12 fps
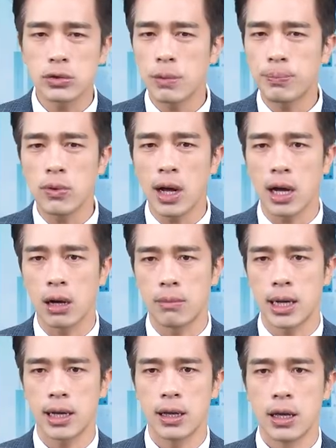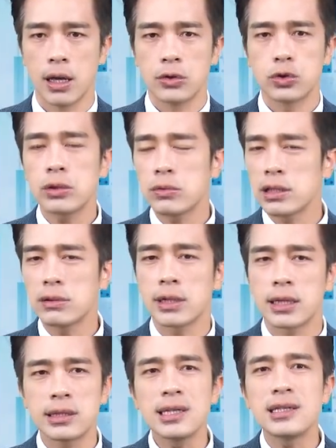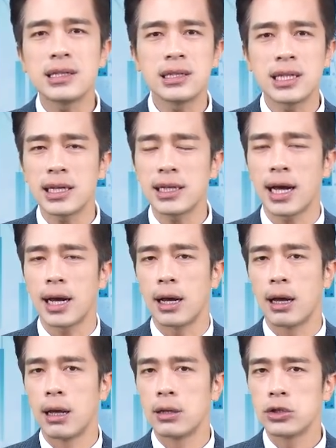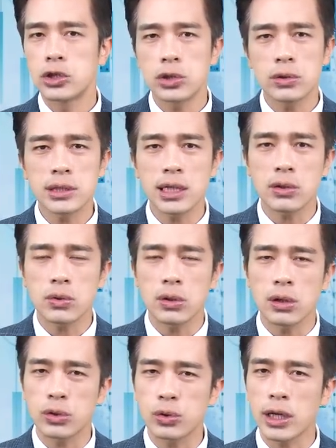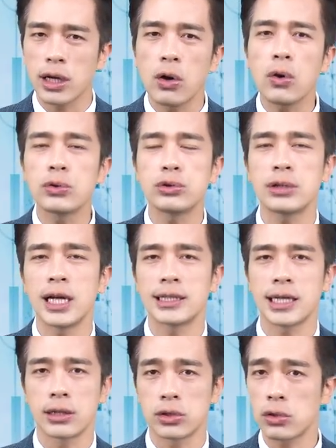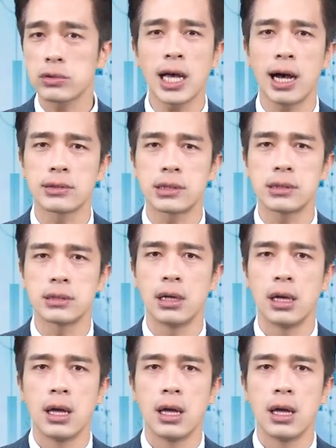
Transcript: 会不好吗？所以我认为这几天啊，修正过后，对后续来讲都是好事。